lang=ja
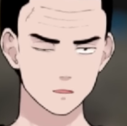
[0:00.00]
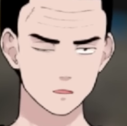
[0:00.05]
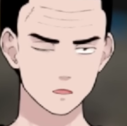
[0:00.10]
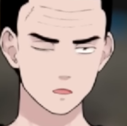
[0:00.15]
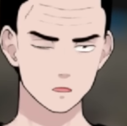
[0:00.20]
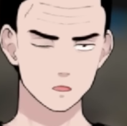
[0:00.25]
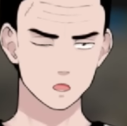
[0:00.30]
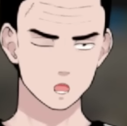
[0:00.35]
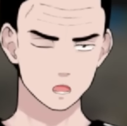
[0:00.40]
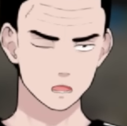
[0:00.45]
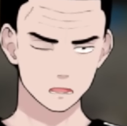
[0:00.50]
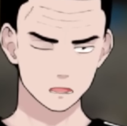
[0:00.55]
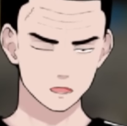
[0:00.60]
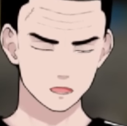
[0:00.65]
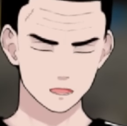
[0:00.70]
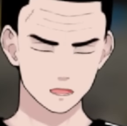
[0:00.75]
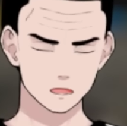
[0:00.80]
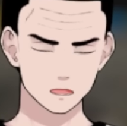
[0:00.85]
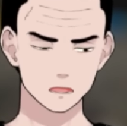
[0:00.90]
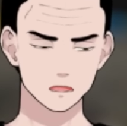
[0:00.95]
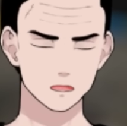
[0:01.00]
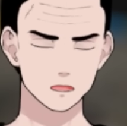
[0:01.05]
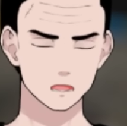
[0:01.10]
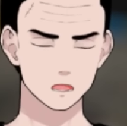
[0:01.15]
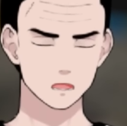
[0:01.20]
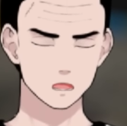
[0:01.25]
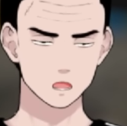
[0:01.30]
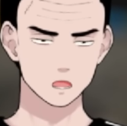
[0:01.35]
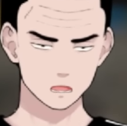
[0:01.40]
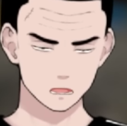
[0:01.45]
上下関係ができ
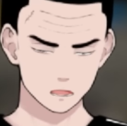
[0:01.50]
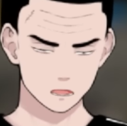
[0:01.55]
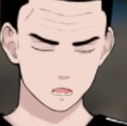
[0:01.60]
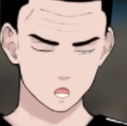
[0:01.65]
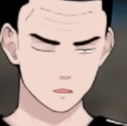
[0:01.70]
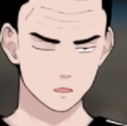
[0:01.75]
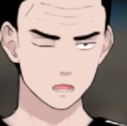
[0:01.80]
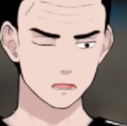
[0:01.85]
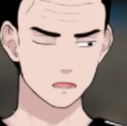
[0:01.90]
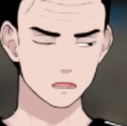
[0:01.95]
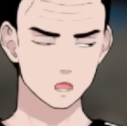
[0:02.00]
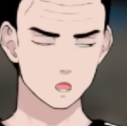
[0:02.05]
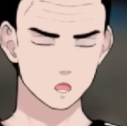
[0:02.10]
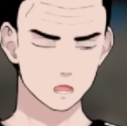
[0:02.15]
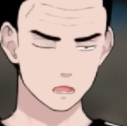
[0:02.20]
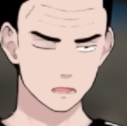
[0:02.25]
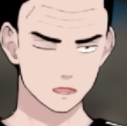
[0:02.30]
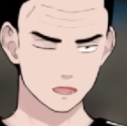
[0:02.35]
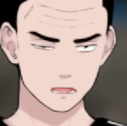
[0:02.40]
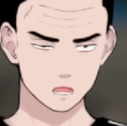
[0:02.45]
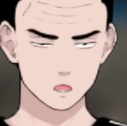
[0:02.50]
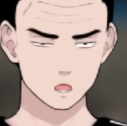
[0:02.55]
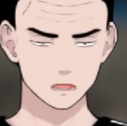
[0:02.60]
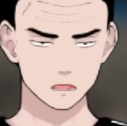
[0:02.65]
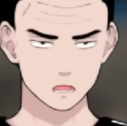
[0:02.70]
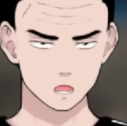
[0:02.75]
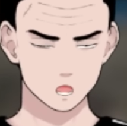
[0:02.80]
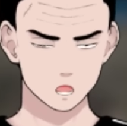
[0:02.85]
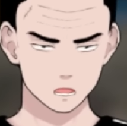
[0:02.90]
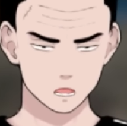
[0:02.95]
て、もう後から来
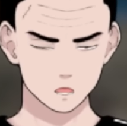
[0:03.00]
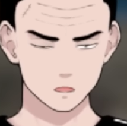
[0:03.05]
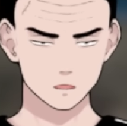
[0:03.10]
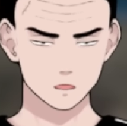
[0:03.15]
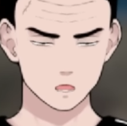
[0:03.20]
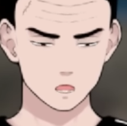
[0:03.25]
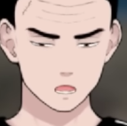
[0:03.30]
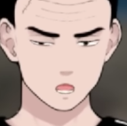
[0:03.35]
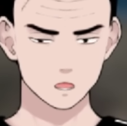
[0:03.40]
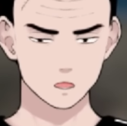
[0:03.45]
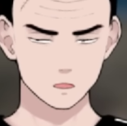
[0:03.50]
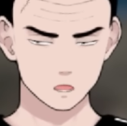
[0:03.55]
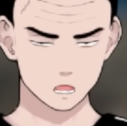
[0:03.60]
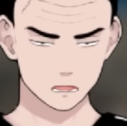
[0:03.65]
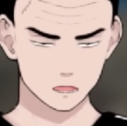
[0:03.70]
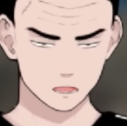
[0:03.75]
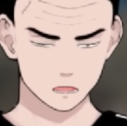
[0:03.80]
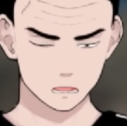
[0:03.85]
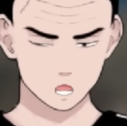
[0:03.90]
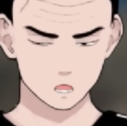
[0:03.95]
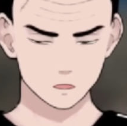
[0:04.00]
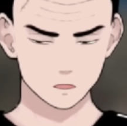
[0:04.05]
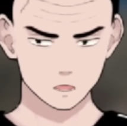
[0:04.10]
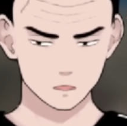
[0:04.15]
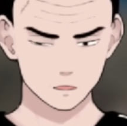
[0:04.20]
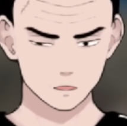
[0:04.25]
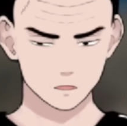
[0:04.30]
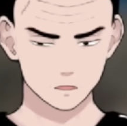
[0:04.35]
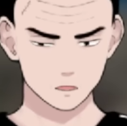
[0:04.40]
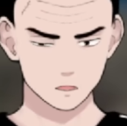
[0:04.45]
た人間たちは、うん、
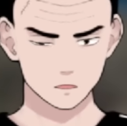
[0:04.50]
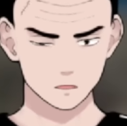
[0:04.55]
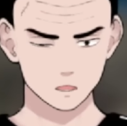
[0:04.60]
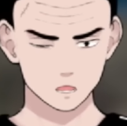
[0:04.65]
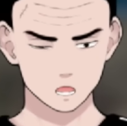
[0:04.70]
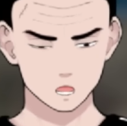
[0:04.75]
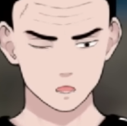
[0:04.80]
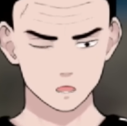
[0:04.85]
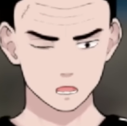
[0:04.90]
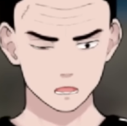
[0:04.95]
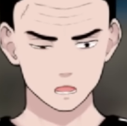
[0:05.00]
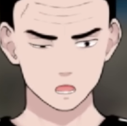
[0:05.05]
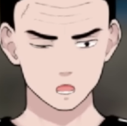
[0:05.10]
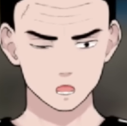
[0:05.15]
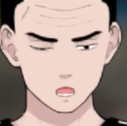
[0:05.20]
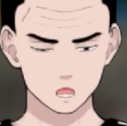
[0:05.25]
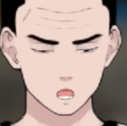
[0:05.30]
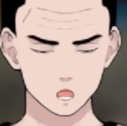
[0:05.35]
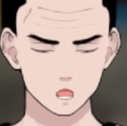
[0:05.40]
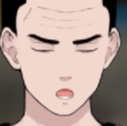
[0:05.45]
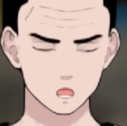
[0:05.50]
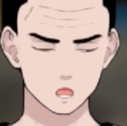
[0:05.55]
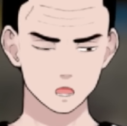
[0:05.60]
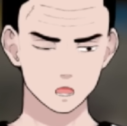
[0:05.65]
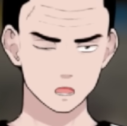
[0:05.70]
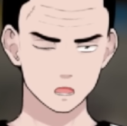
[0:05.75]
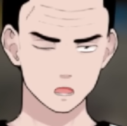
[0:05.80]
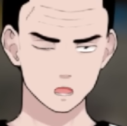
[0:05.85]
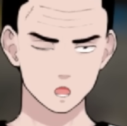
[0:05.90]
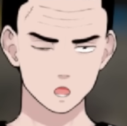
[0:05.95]
もう、
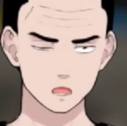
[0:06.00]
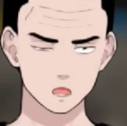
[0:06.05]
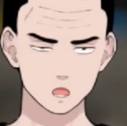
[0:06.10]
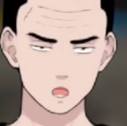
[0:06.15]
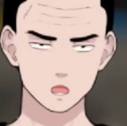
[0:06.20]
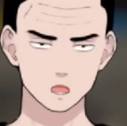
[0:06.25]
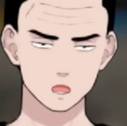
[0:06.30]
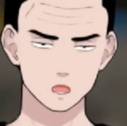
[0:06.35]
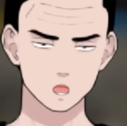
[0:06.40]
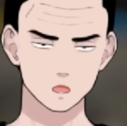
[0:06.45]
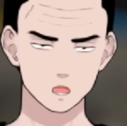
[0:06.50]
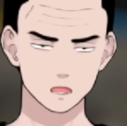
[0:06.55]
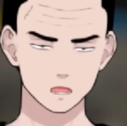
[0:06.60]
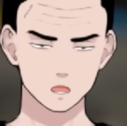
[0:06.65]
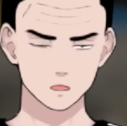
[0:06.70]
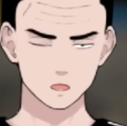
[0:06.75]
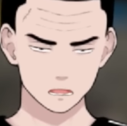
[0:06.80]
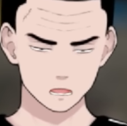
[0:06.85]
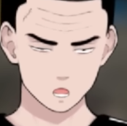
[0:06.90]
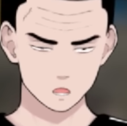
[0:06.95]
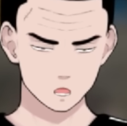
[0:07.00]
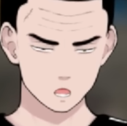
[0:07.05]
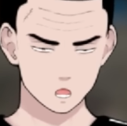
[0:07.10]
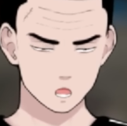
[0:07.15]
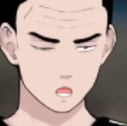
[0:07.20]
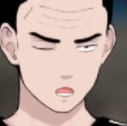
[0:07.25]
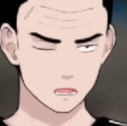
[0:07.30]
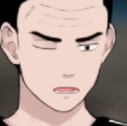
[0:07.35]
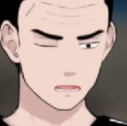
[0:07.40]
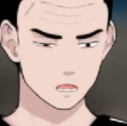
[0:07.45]
物のように扱うと。
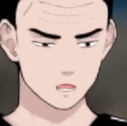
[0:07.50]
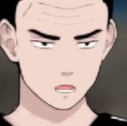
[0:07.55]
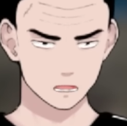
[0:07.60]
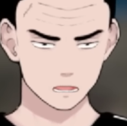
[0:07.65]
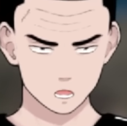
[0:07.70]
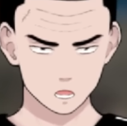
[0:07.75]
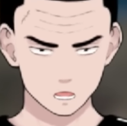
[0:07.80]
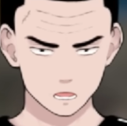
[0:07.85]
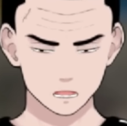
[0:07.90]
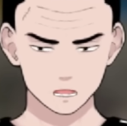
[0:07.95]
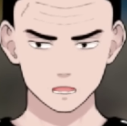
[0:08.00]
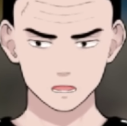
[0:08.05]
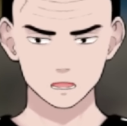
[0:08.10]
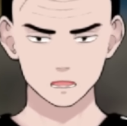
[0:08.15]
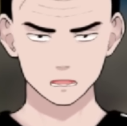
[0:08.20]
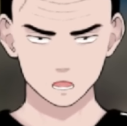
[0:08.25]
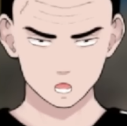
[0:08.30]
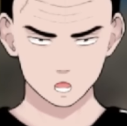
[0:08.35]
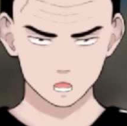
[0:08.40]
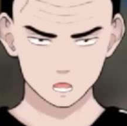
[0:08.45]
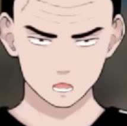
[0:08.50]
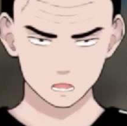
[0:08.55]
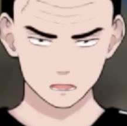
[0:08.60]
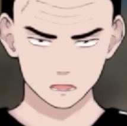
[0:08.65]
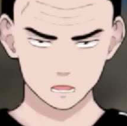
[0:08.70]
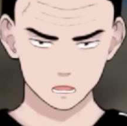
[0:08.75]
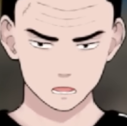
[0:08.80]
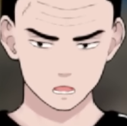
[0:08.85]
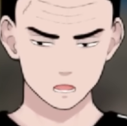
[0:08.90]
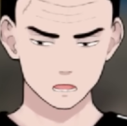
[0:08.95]
さすがに気がついた。も
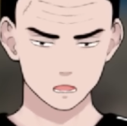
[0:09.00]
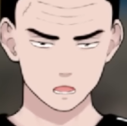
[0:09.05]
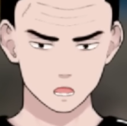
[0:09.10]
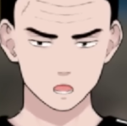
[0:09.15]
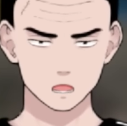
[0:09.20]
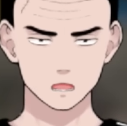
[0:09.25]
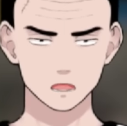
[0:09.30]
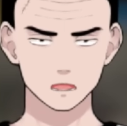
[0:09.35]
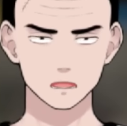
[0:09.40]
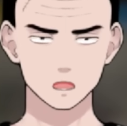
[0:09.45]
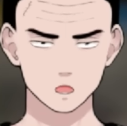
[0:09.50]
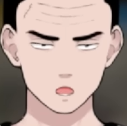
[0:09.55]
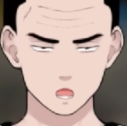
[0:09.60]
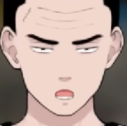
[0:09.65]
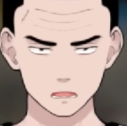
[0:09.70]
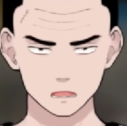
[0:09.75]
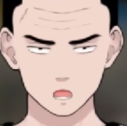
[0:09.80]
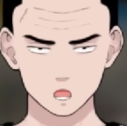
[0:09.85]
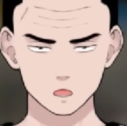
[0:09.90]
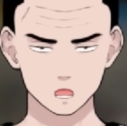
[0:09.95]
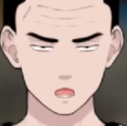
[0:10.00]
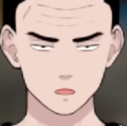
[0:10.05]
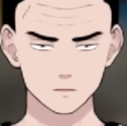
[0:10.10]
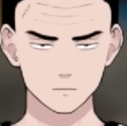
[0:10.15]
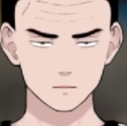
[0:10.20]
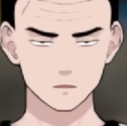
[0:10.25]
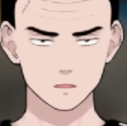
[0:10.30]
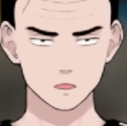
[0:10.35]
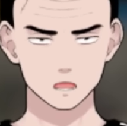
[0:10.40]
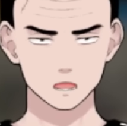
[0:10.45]
うその時で遅かった。
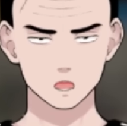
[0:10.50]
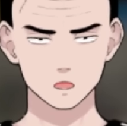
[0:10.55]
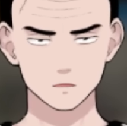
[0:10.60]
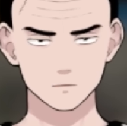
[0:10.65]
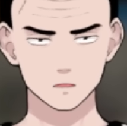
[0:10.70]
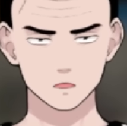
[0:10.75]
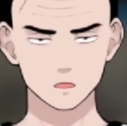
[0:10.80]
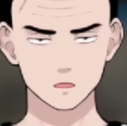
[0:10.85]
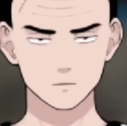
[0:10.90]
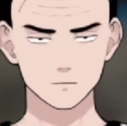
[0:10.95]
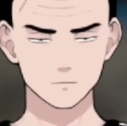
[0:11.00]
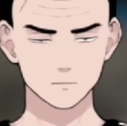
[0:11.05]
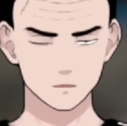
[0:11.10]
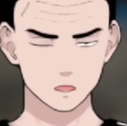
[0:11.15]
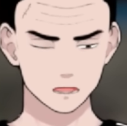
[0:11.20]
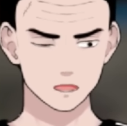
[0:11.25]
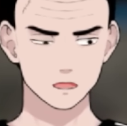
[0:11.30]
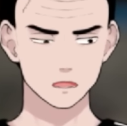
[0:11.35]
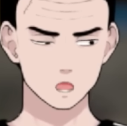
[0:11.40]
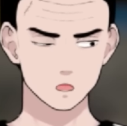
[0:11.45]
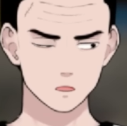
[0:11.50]
ね。